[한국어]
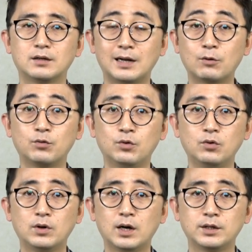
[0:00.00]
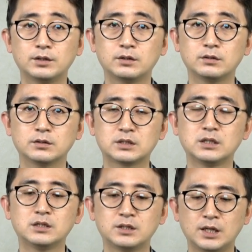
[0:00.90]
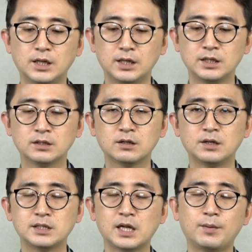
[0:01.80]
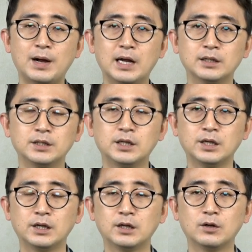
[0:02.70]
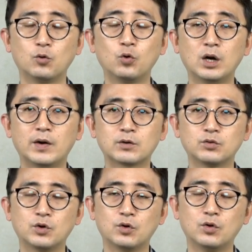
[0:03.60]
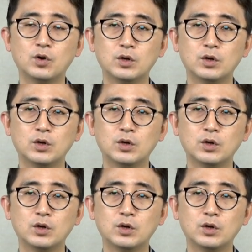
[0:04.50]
라고 하는 글들이 인터넷에 많이 올라왔고요.